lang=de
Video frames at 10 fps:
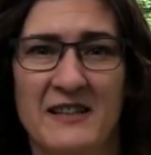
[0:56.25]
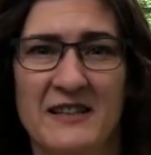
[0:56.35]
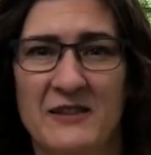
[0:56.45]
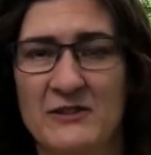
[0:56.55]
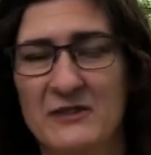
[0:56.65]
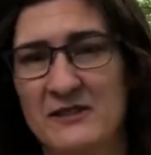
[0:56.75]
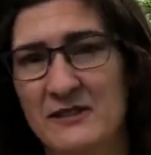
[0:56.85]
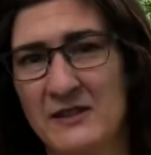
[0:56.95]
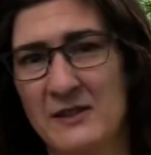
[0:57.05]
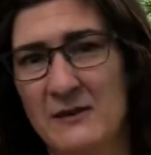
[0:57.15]
der uns
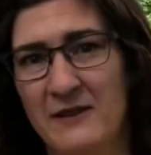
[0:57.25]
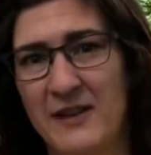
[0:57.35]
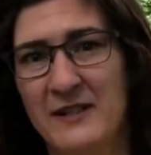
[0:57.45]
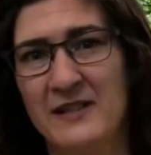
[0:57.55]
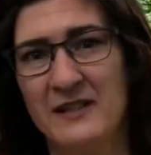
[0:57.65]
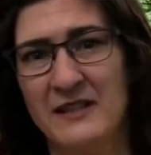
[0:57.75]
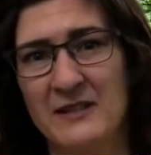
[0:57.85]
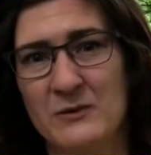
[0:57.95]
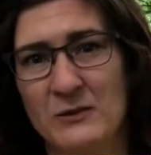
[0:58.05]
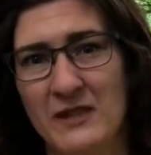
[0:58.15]
weiter
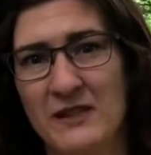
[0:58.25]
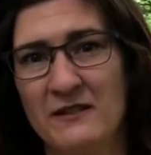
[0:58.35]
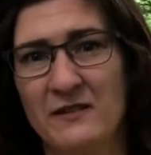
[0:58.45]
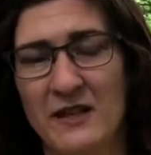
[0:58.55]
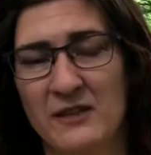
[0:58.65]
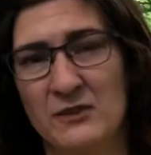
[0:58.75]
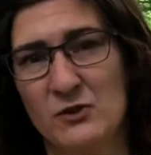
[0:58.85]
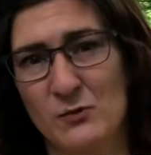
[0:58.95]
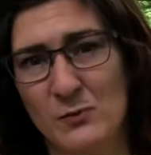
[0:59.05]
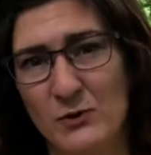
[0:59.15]
Jesu Gegenwart
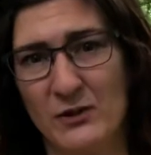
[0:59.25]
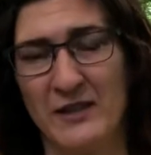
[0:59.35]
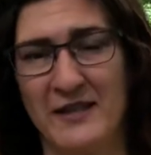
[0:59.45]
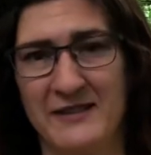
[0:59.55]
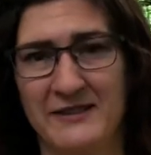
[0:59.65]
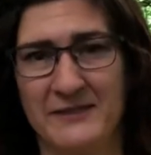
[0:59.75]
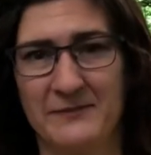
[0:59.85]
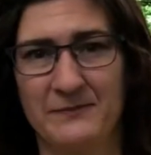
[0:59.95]
spüren lässt.